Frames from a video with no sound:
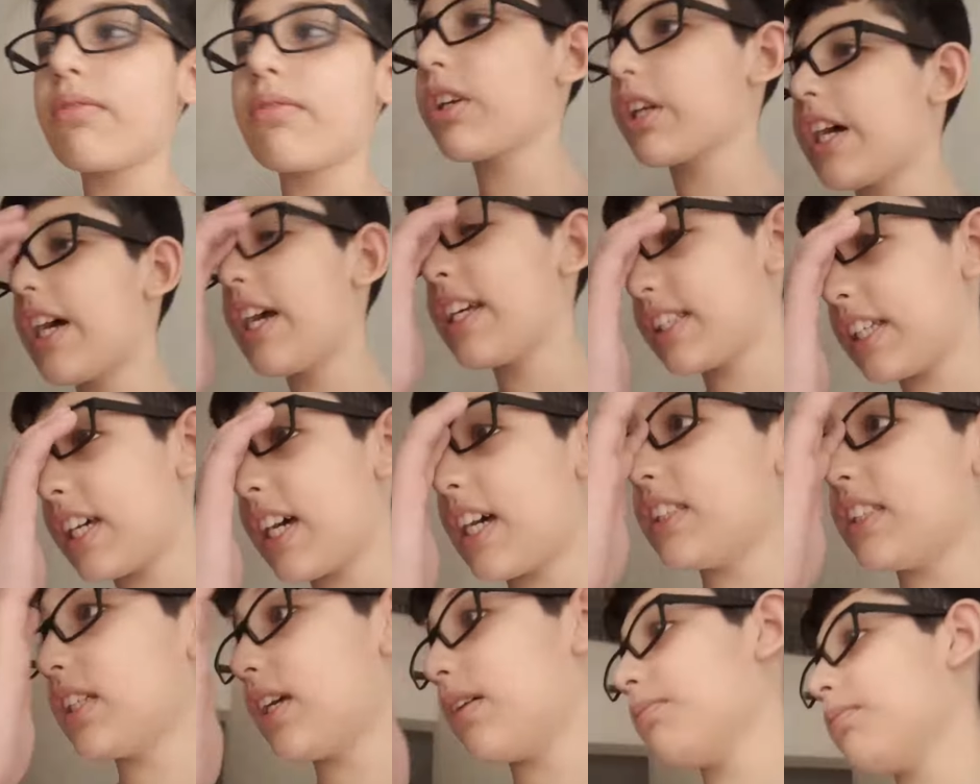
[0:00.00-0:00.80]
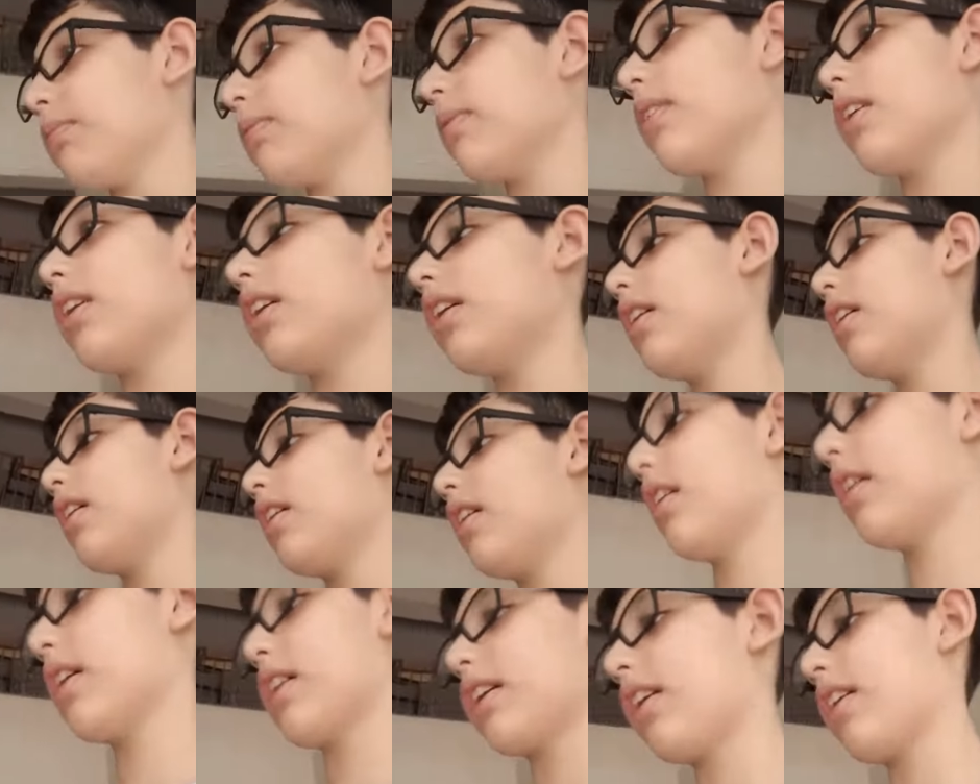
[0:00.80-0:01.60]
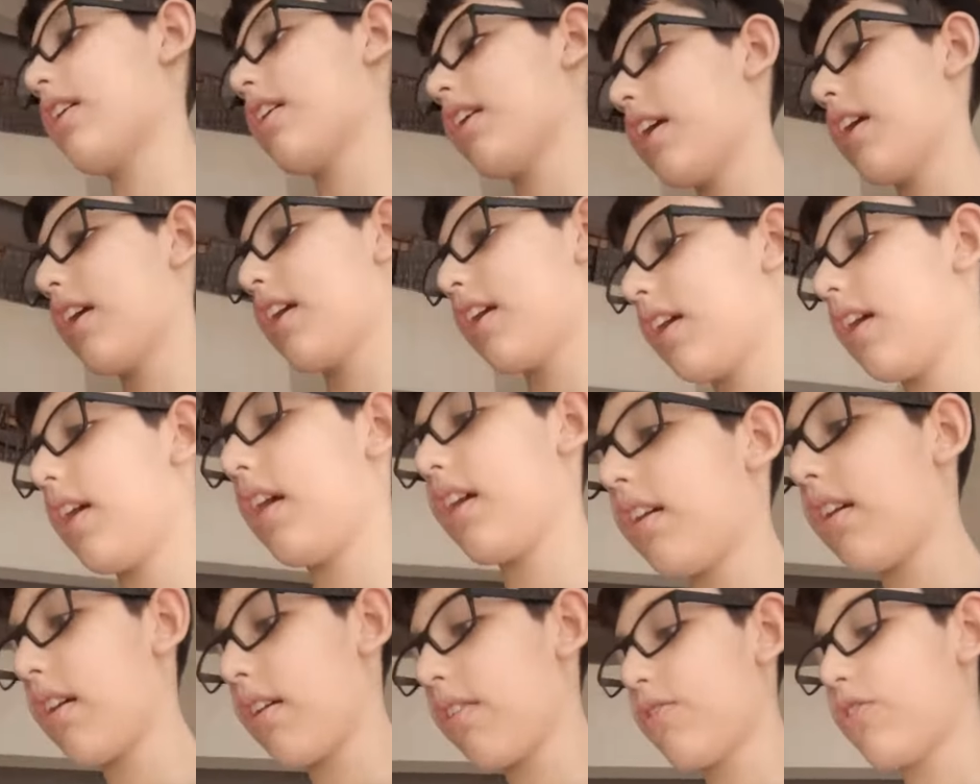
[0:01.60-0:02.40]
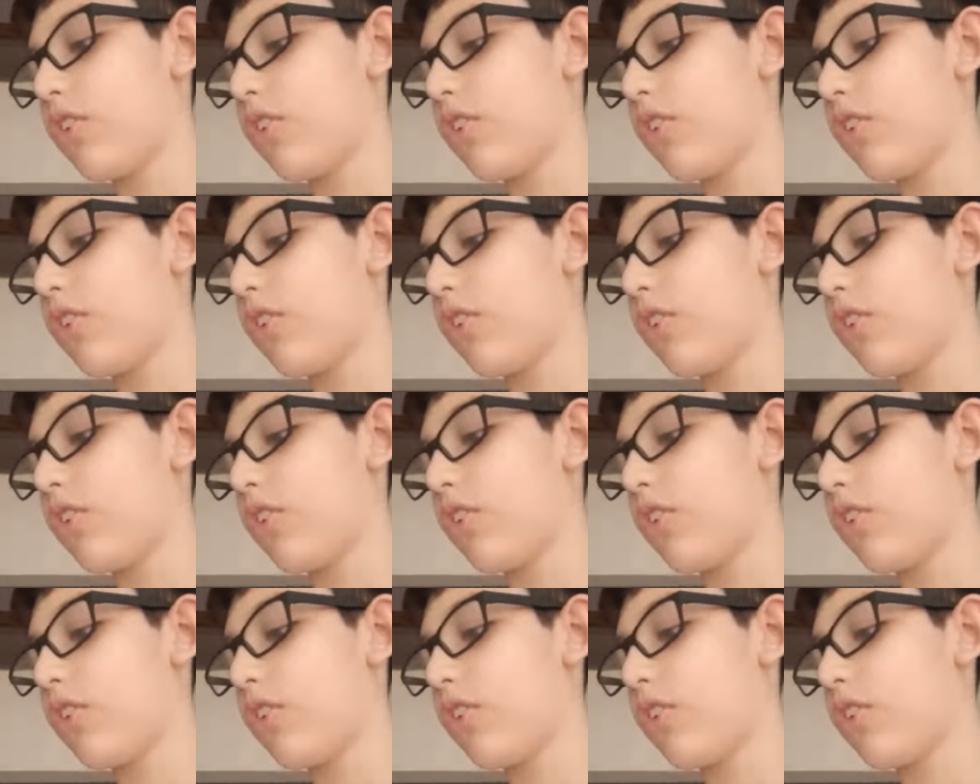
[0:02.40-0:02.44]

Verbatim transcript: सम गाइस आज हम कर रहे हैं